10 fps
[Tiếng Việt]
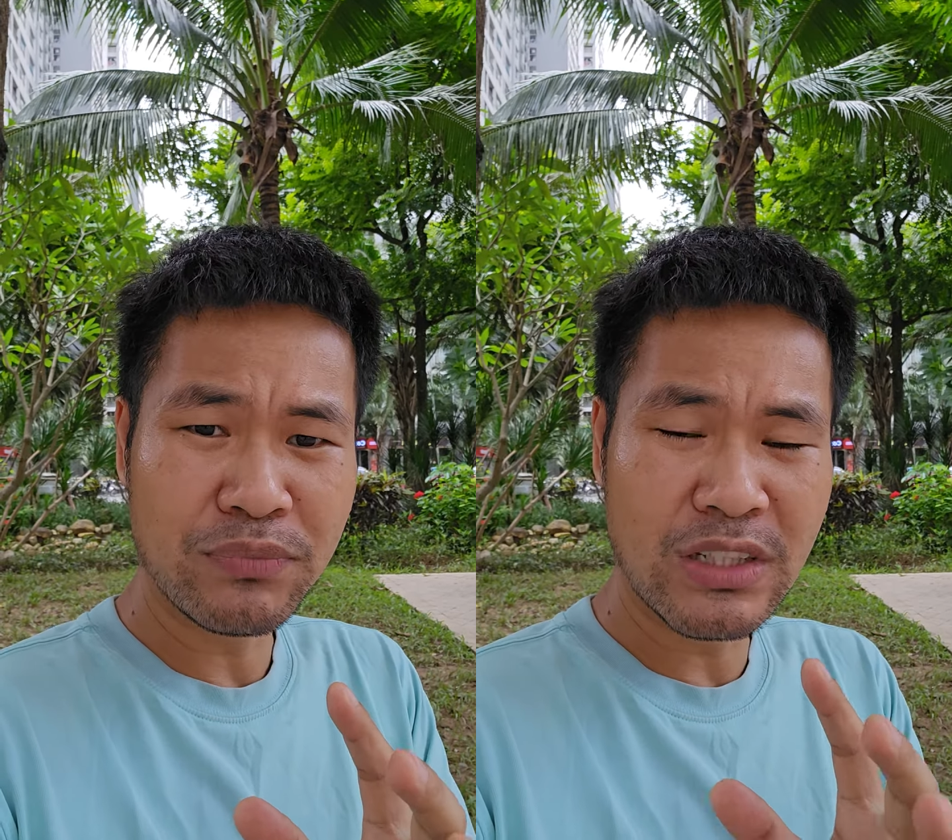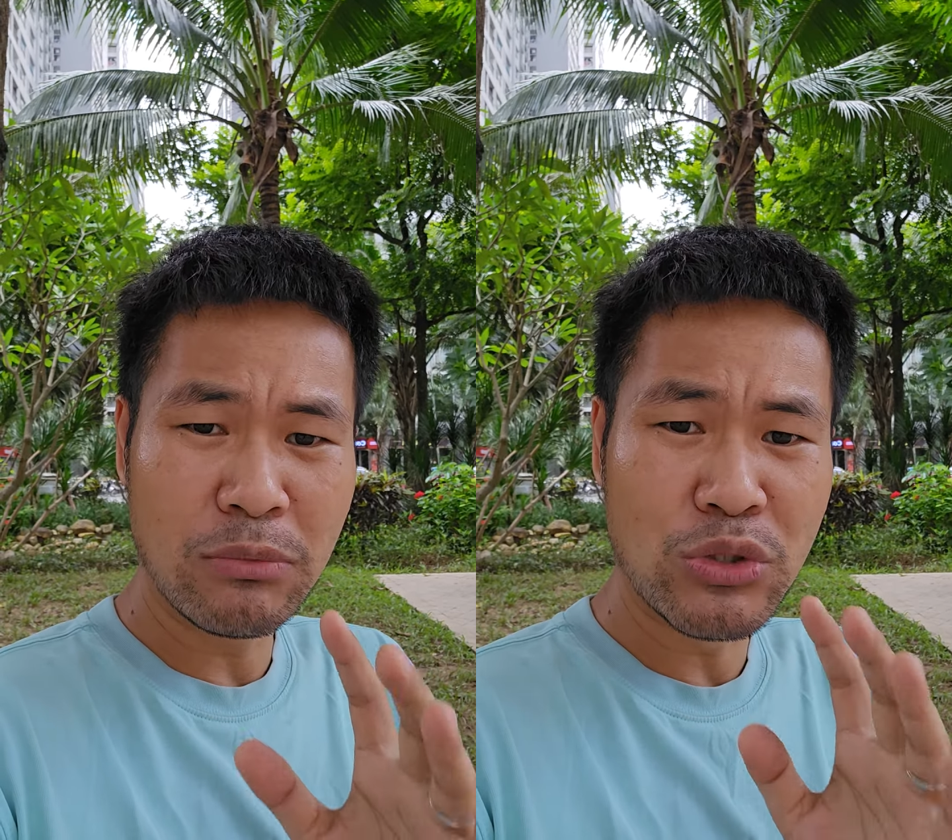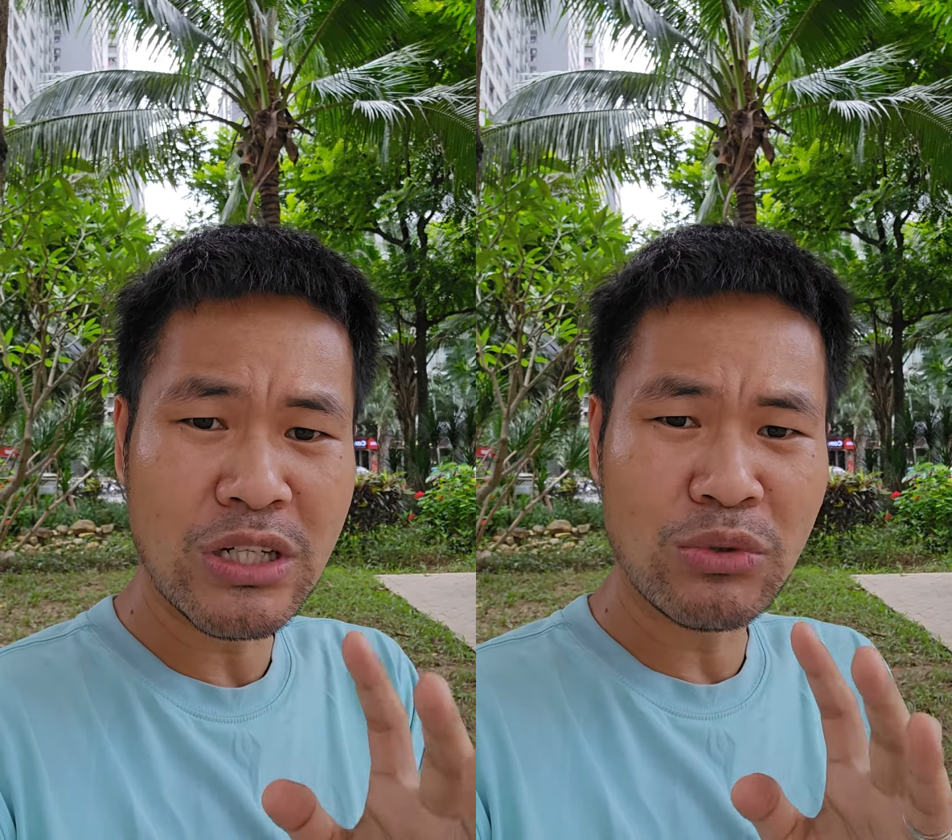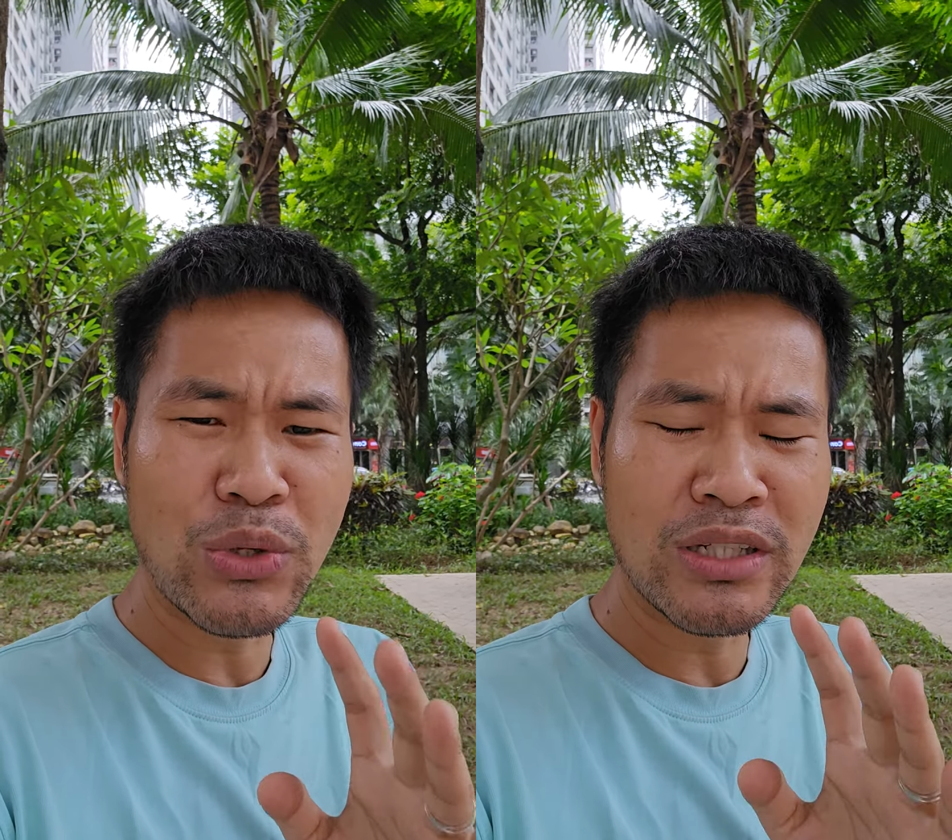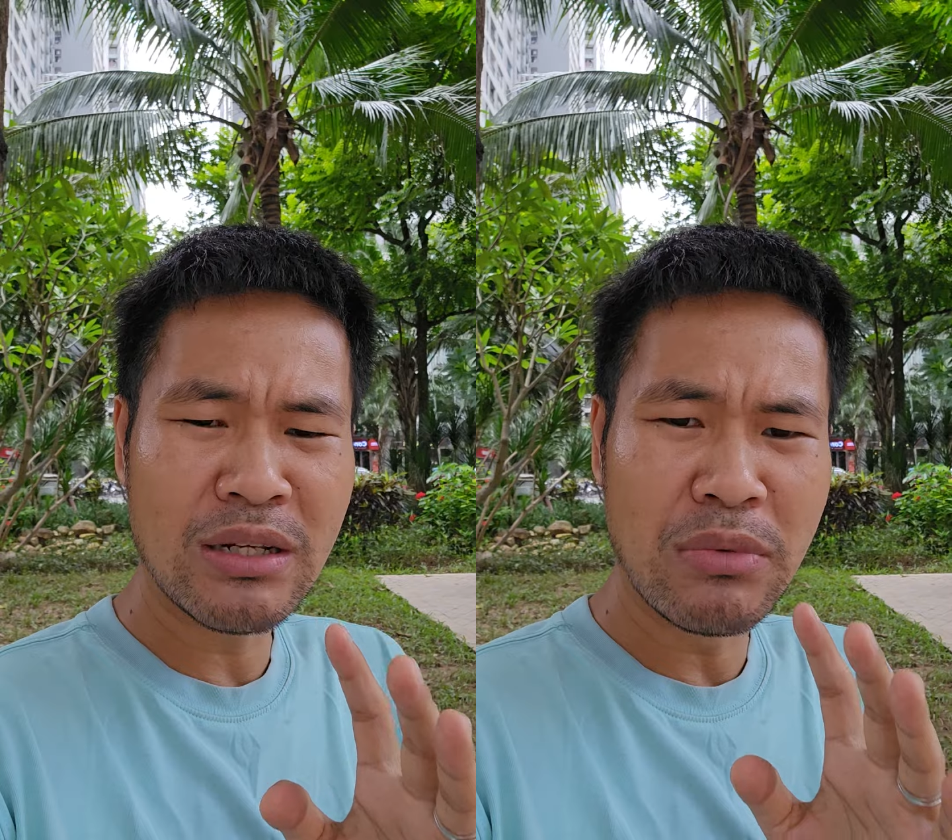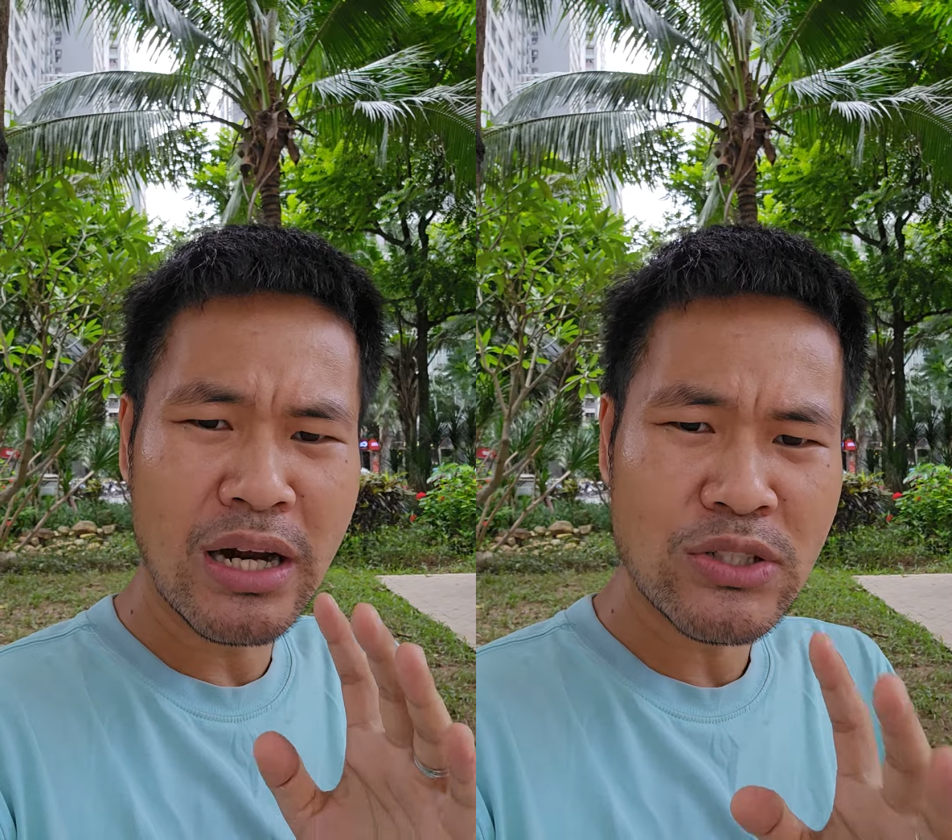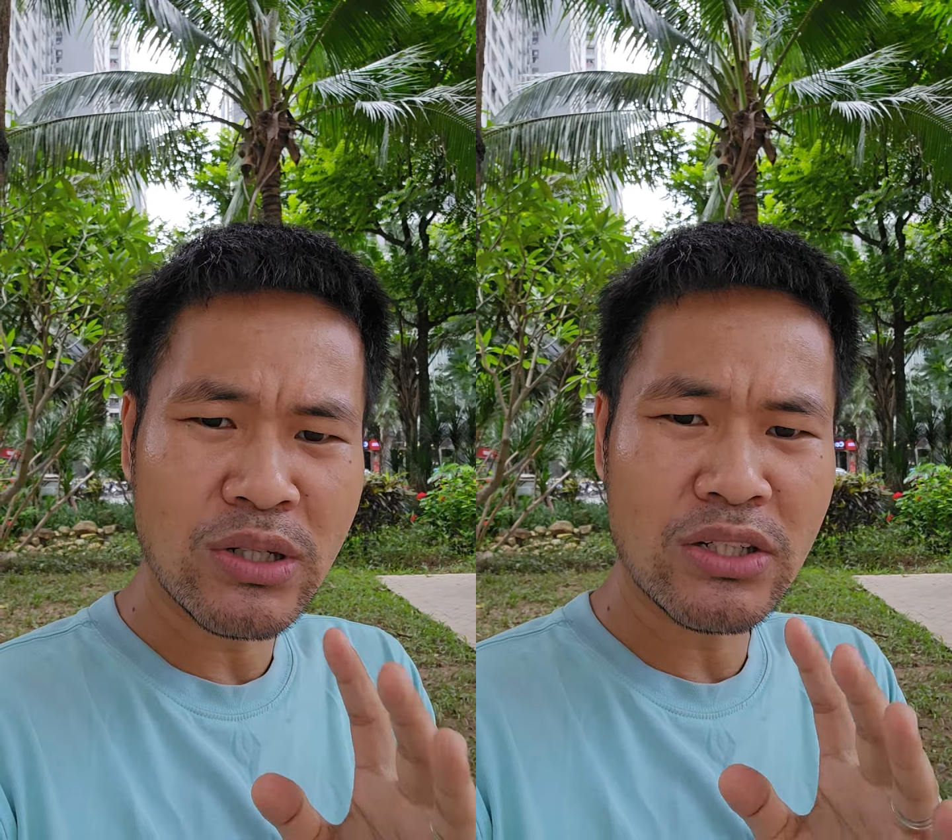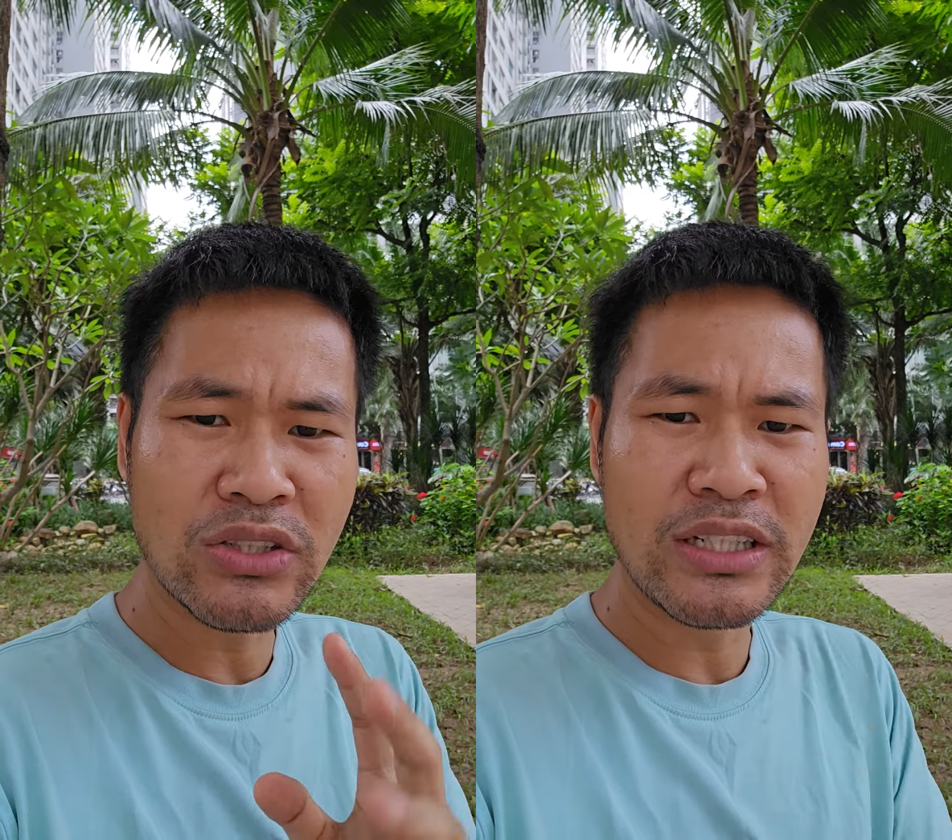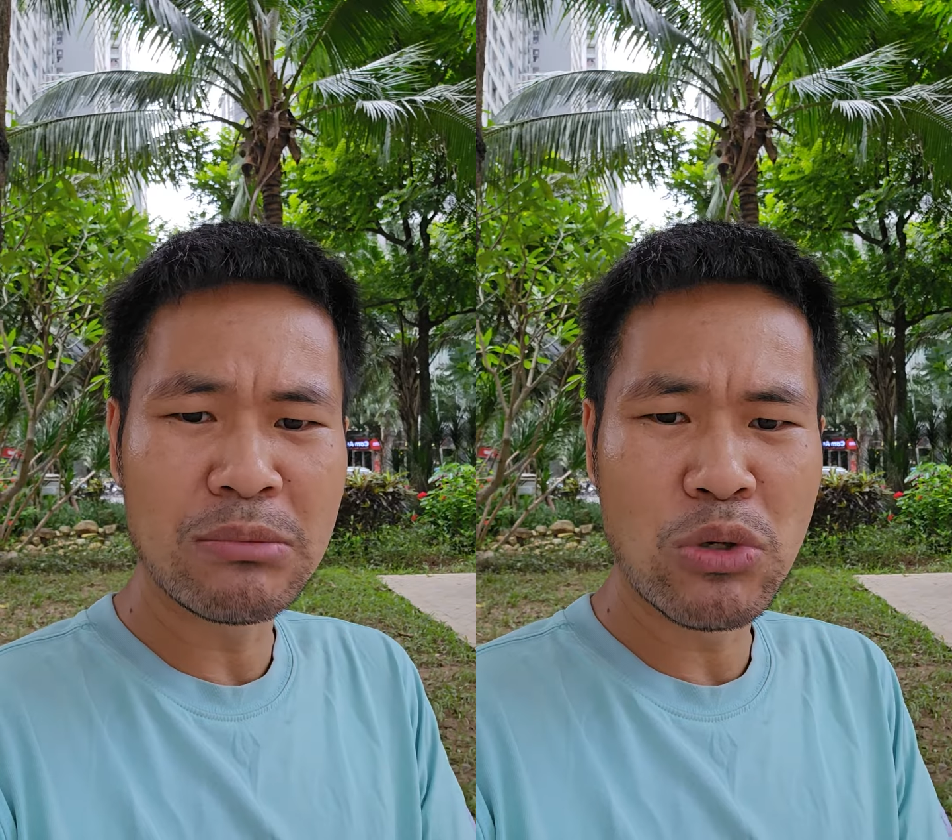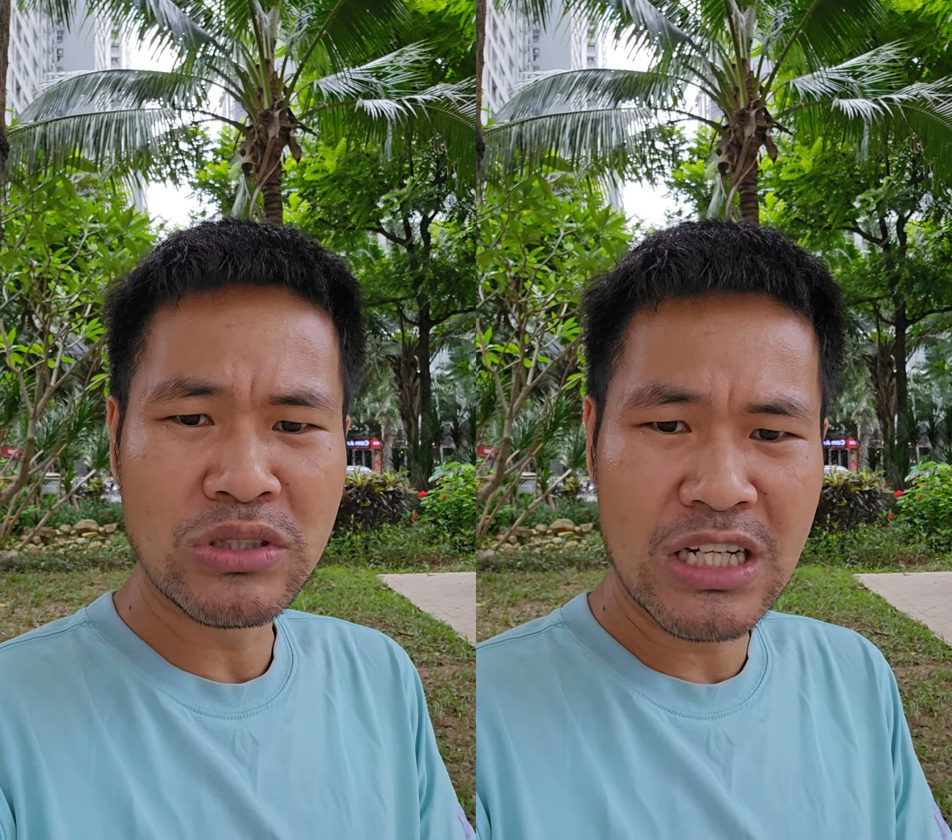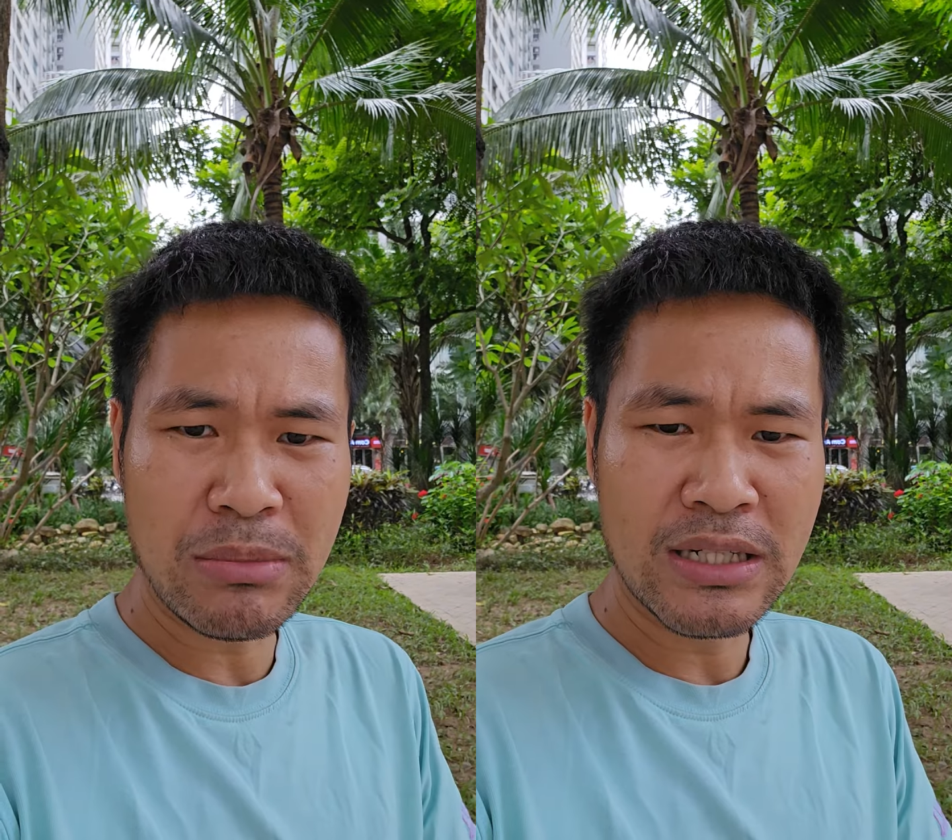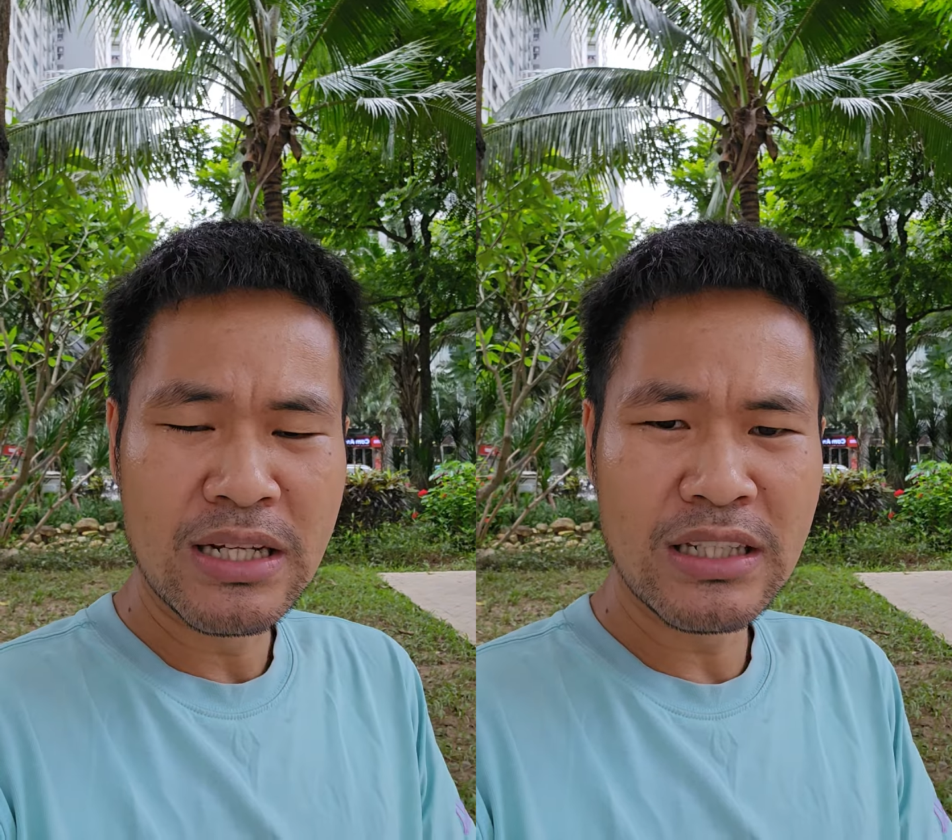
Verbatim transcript: thì một trong những nguyên nhân mà gây sốt đất đó chính là môi giới mà.